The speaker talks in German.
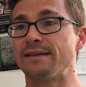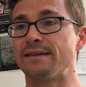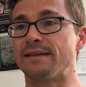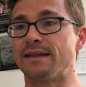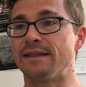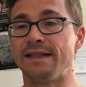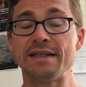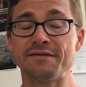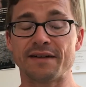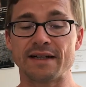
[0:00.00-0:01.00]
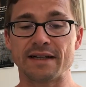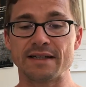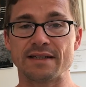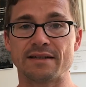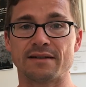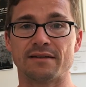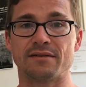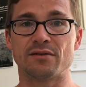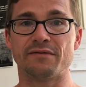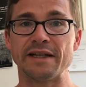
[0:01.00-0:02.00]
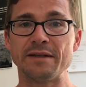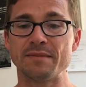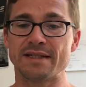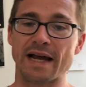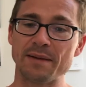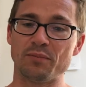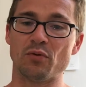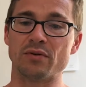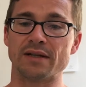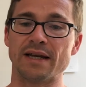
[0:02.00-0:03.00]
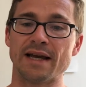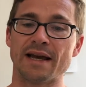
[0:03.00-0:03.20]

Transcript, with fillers: Dann die nächste Frage ist, zu welchem Zeitpunkt